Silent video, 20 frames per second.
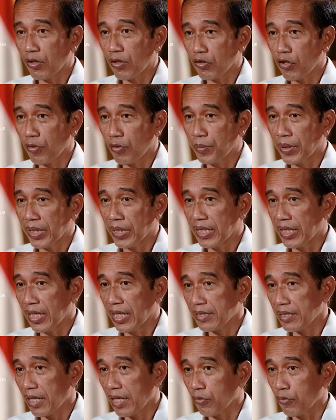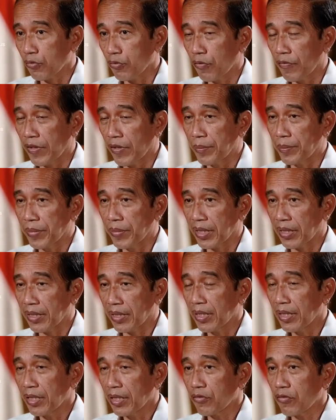Oktober hingga 1
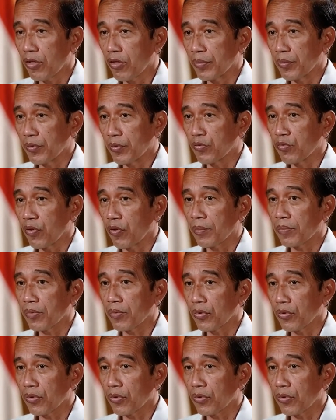November 2020